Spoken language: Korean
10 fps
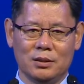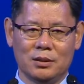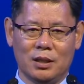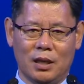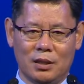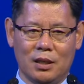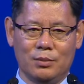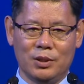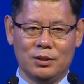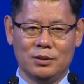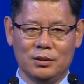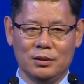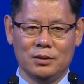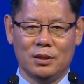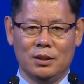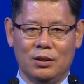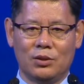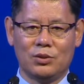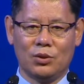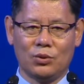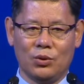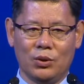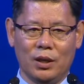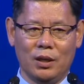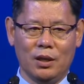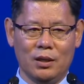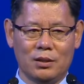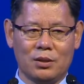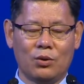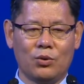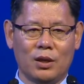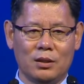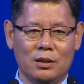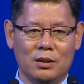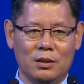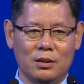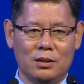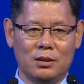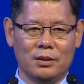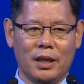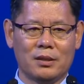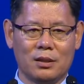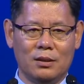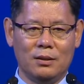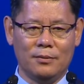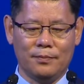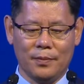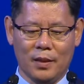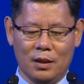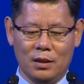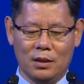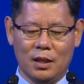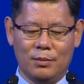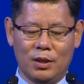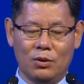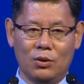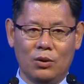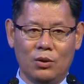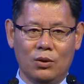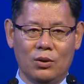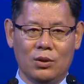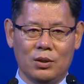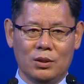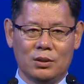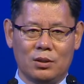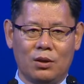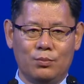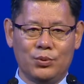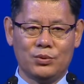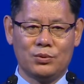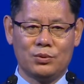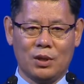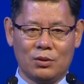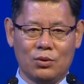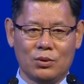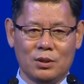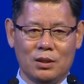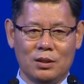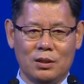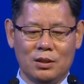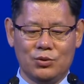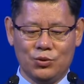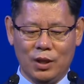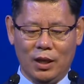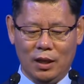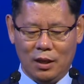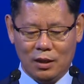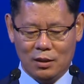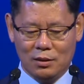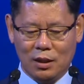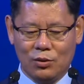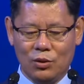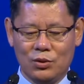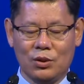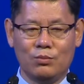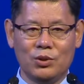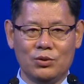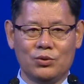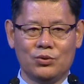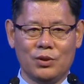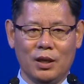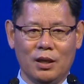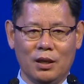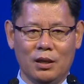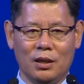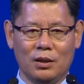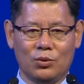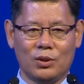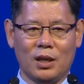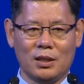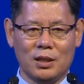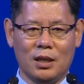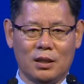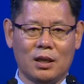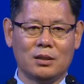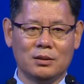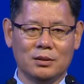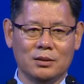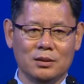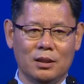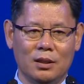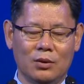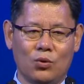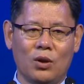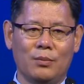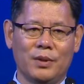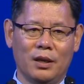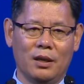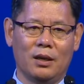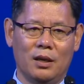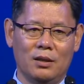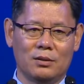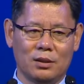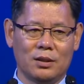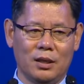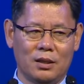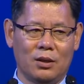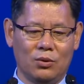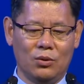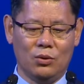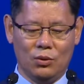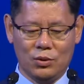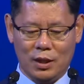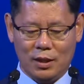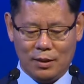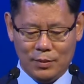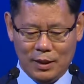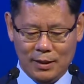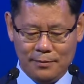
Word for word: 가능하면은 어느 정도의 성과를 내서 그야말로 트럼프 대통령 임기 중에 되돌릴 수 없는 수준에 예, 도달하자라는 공감대가 형성돼 있다고 어, 생각합니다.